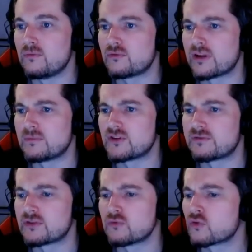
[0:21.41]
Monsieur Adam, déjà
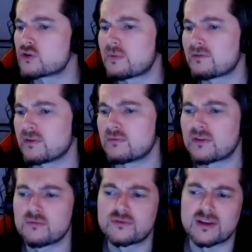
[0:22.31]
fait... nom je l'ai pas fait, mais
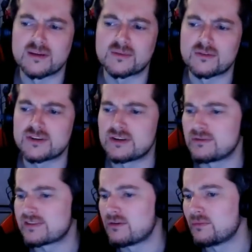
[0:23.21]
salut Monsieur Adam, salut Shinju,
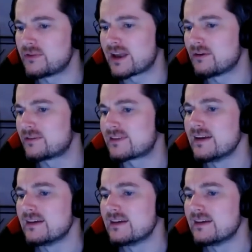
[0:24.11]
salut Bob du Chaos,